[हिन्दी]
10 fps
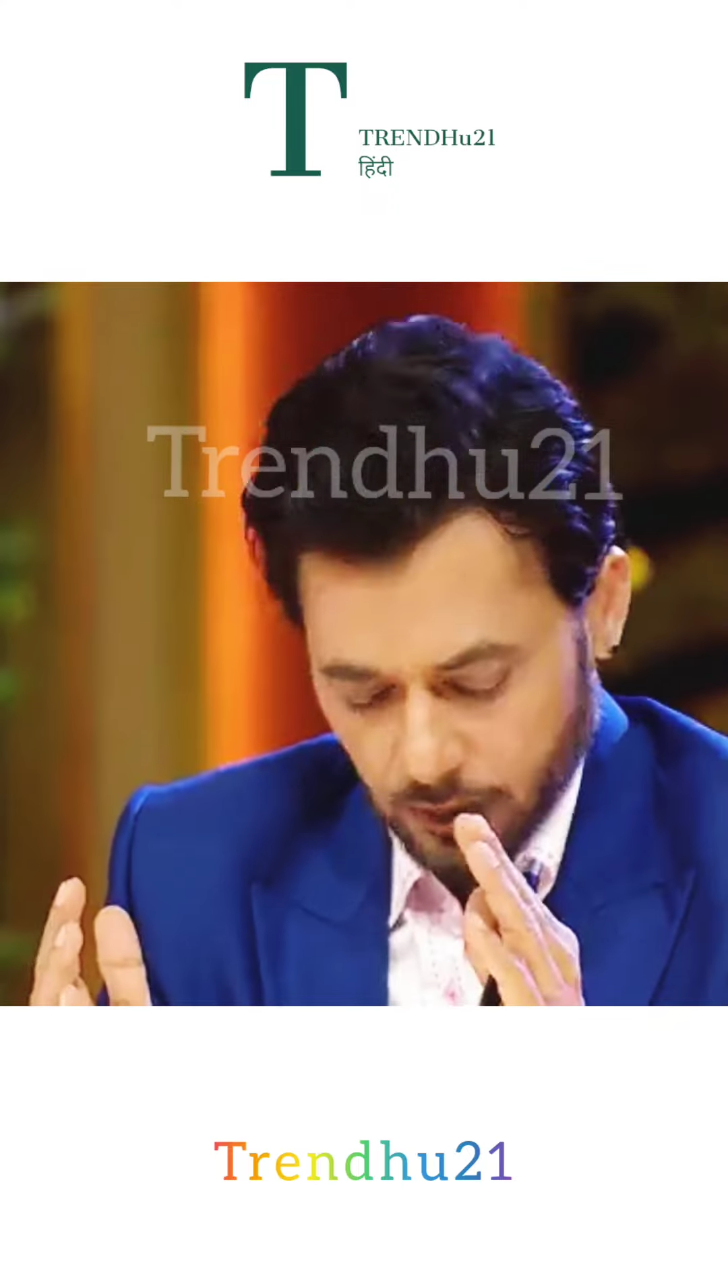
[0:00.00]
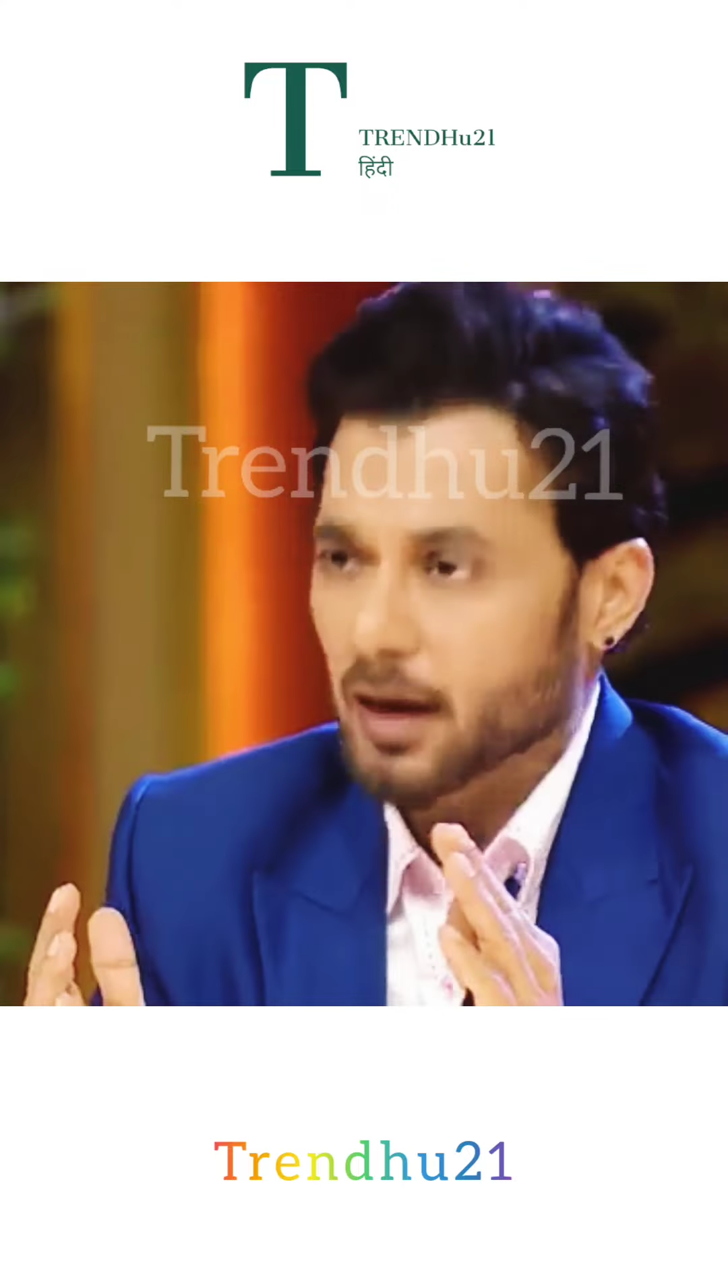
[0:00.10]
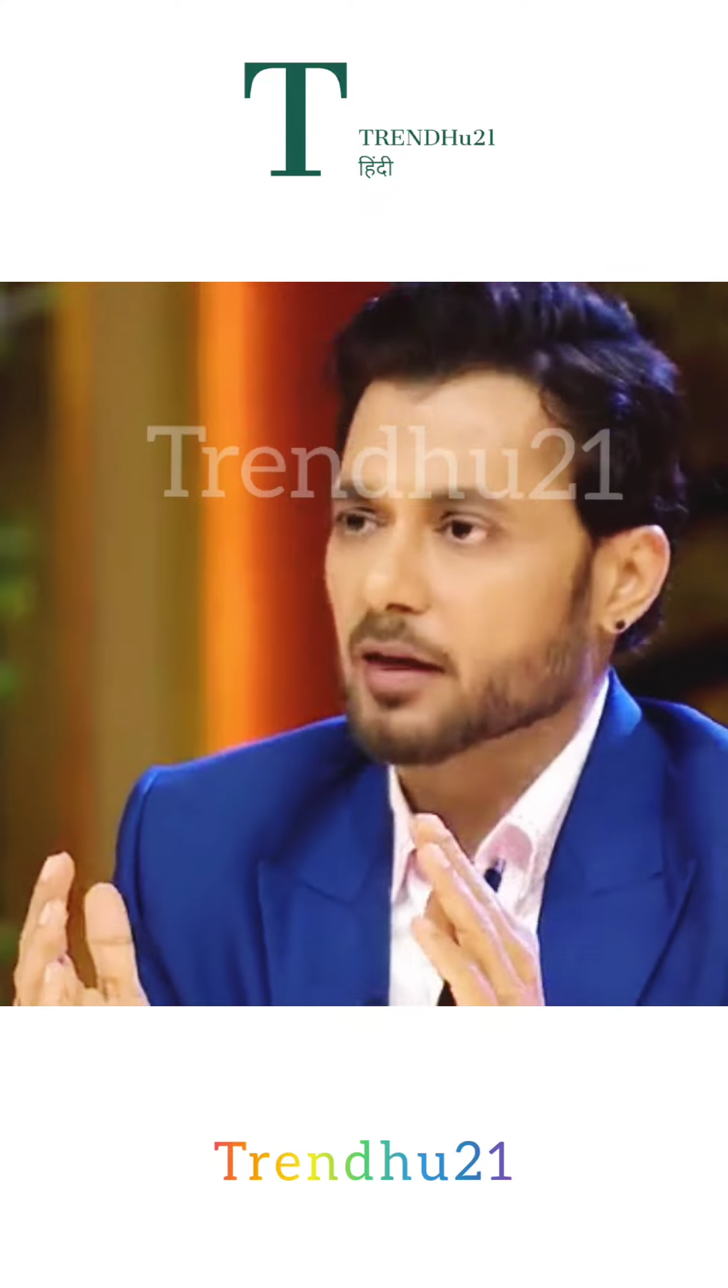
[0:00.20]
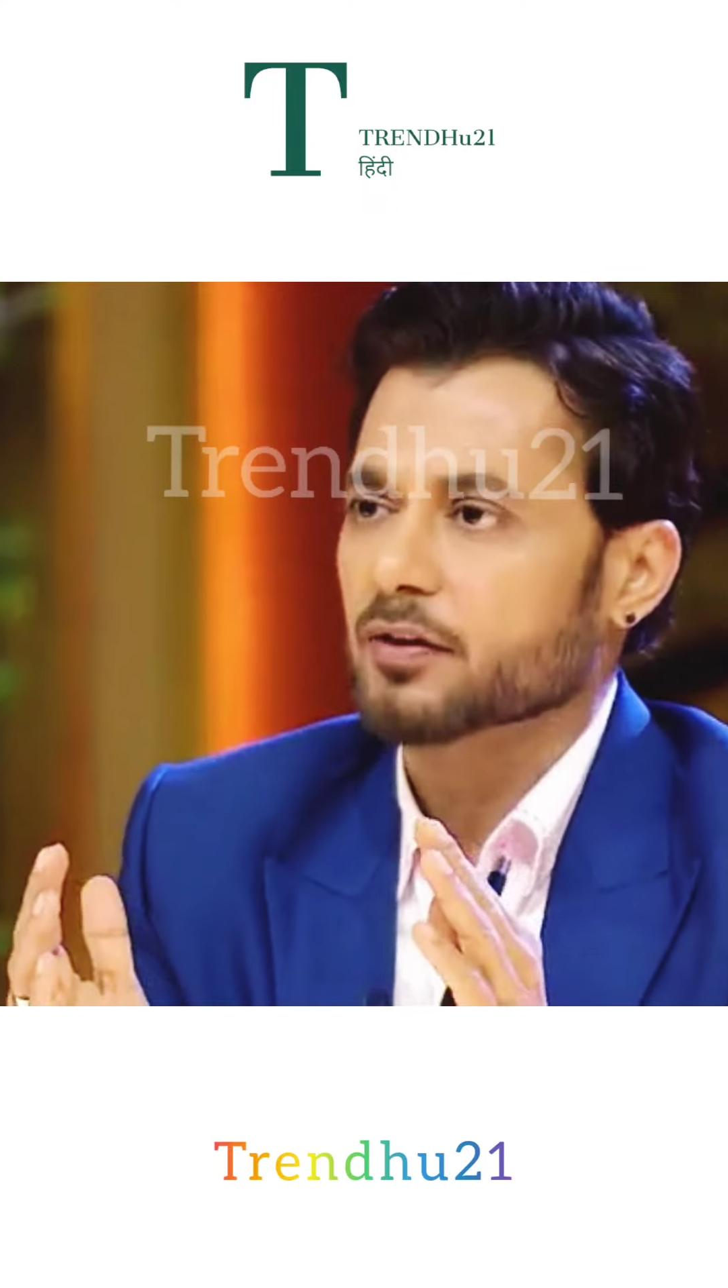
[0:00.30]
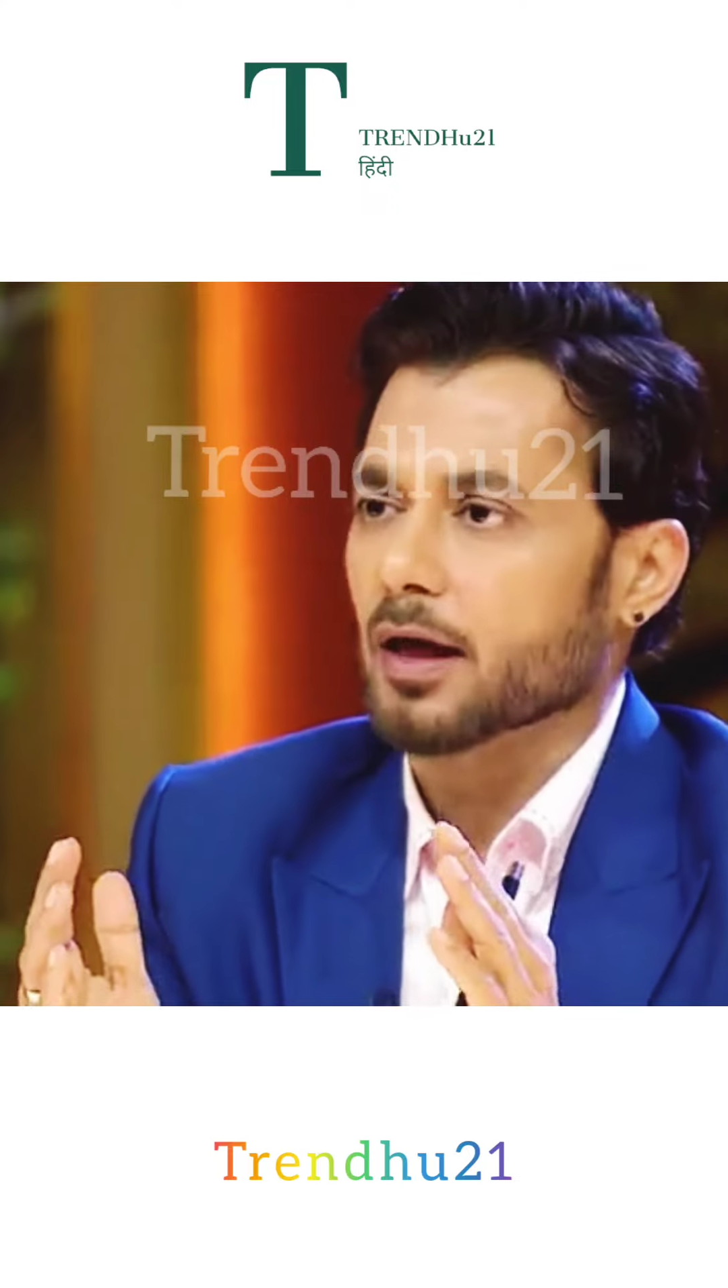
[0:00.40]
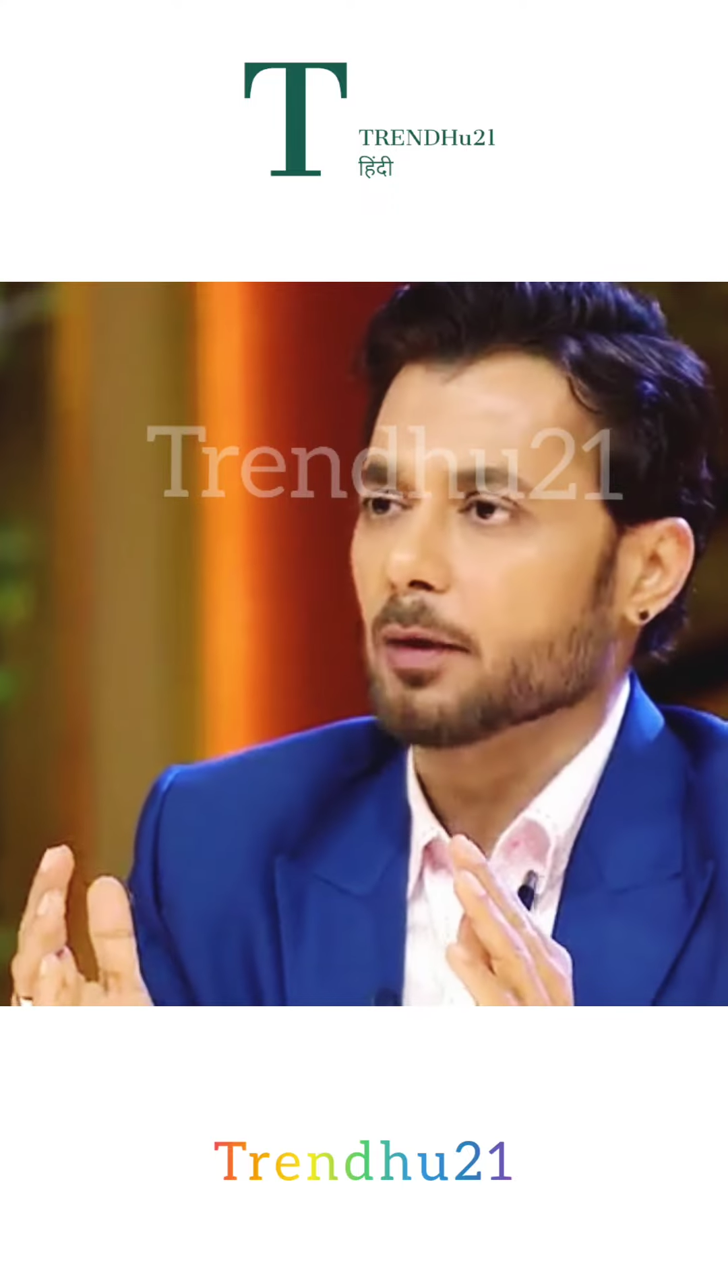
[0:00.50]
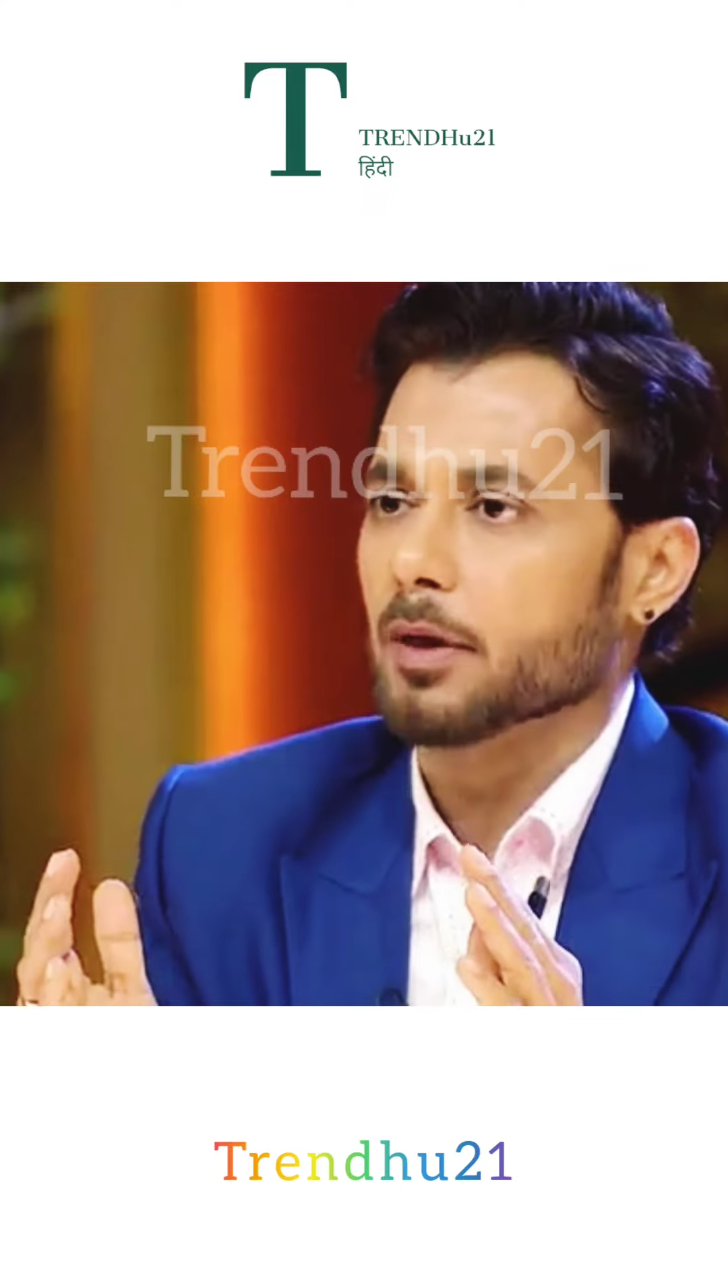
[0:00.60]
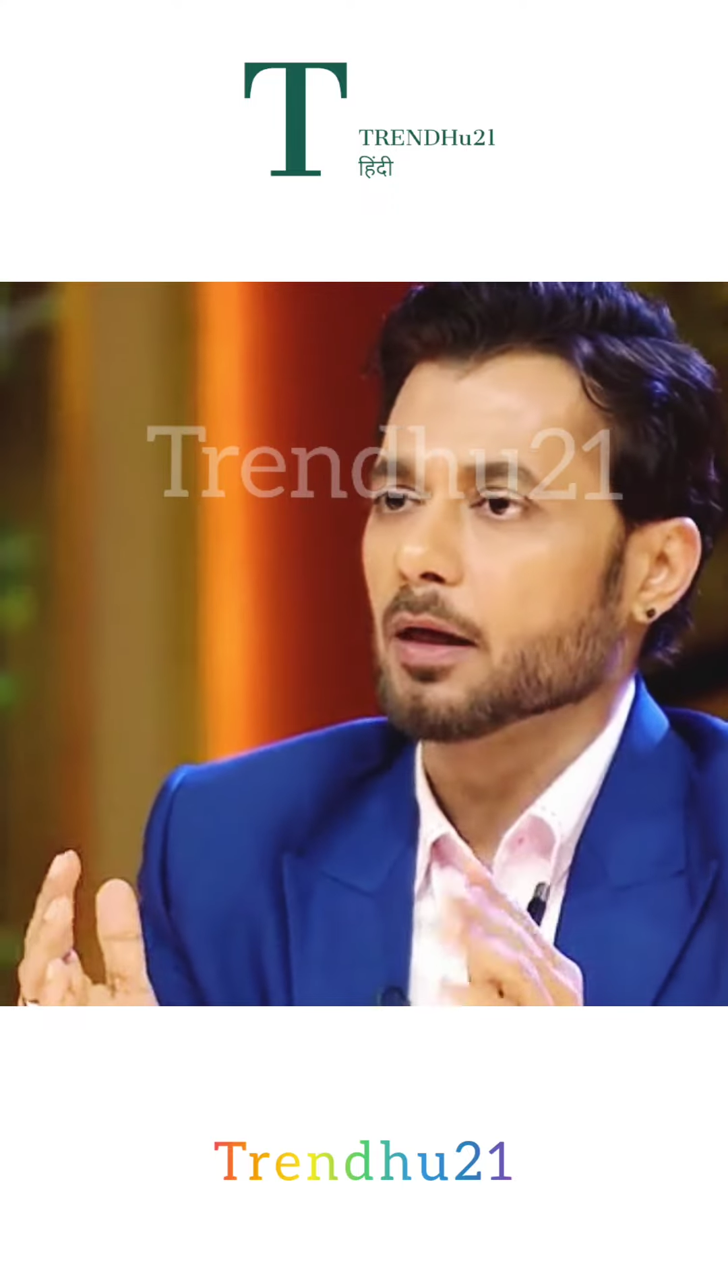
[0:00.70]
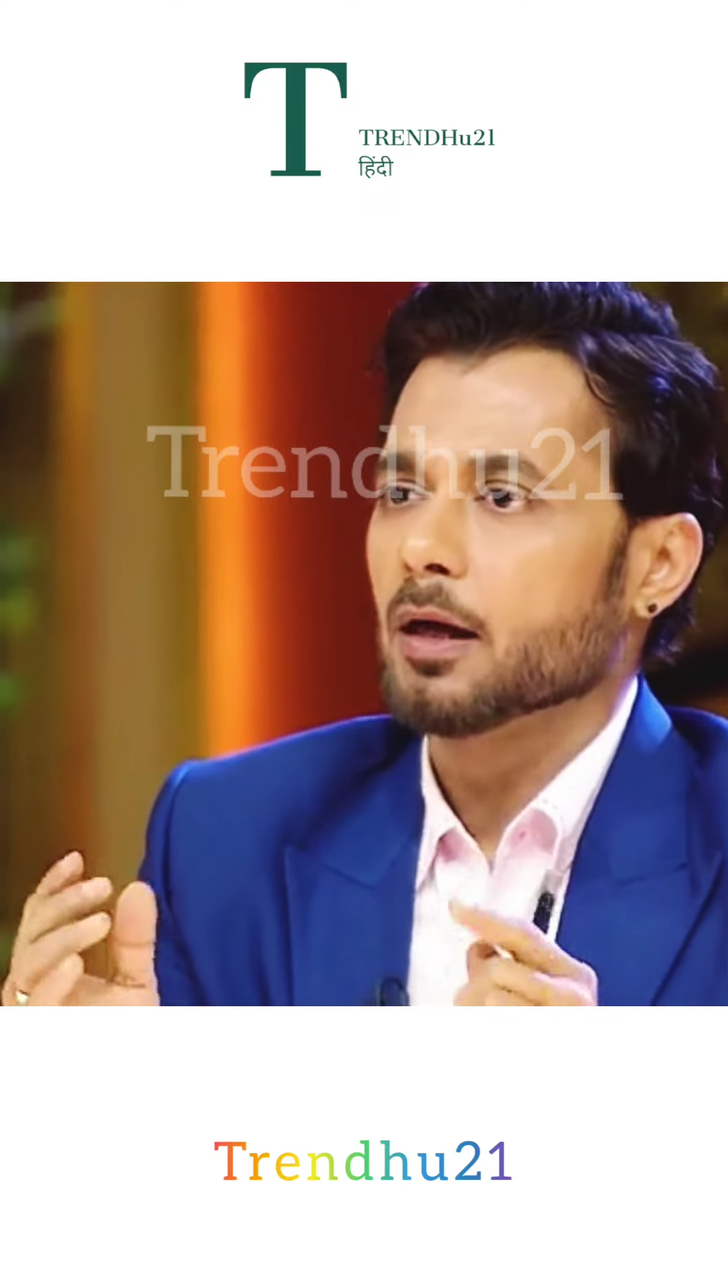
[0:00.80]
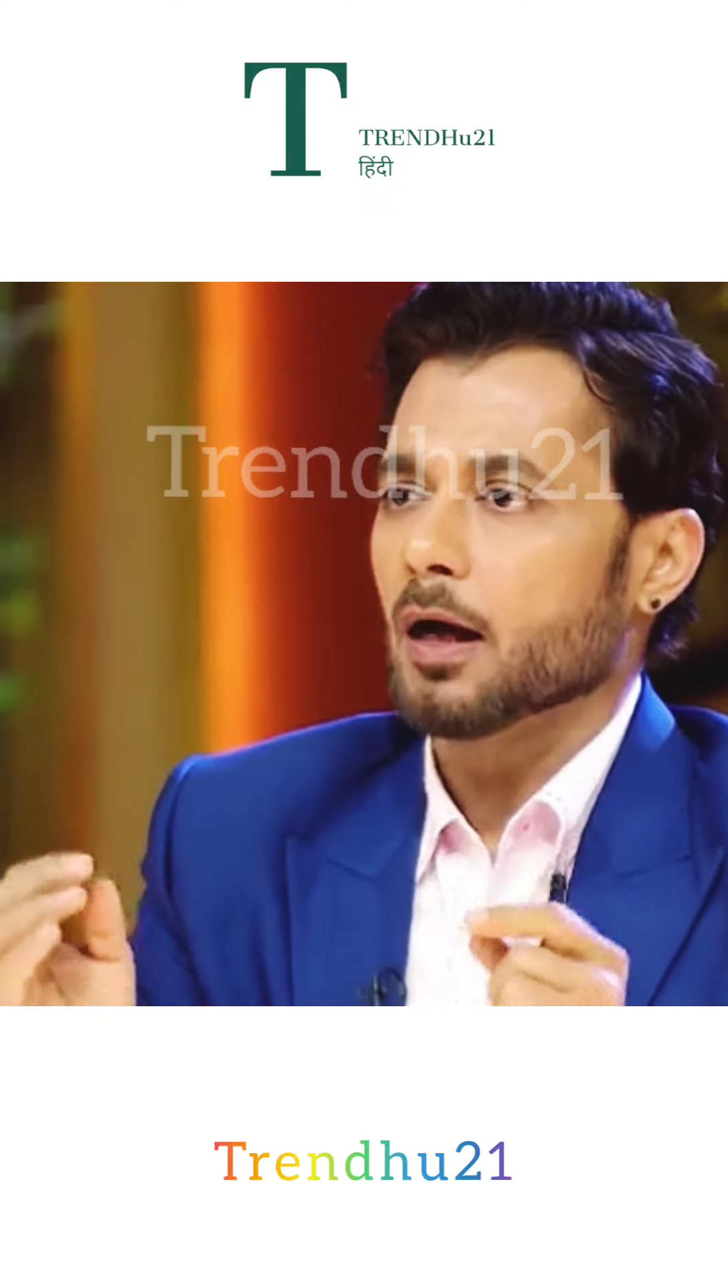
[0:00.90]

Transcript: ग्यारह साल में